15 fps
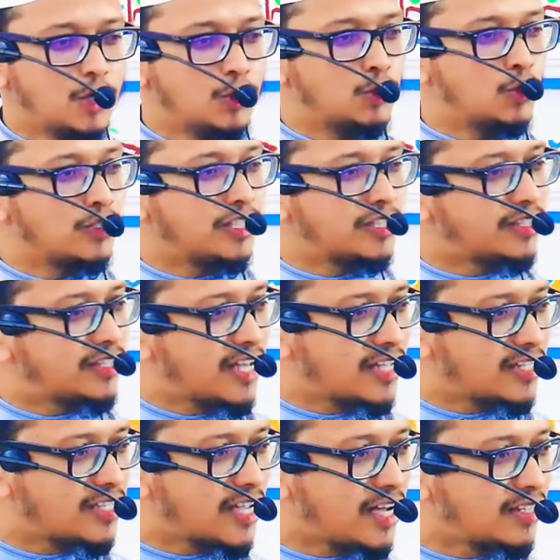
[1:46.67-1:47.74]
जो जितना
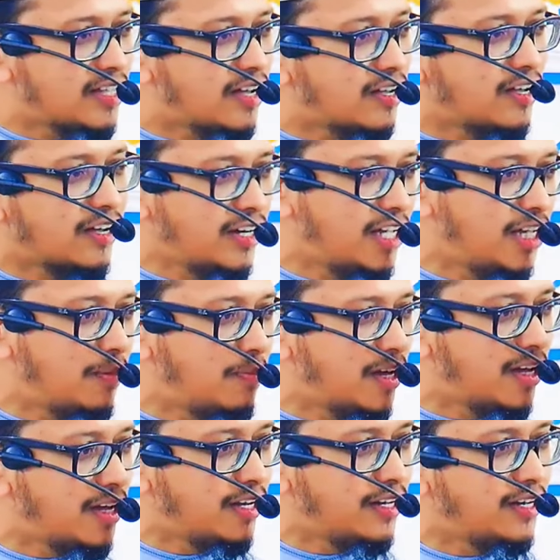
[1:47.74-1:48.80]
ज़्यादा गरीब है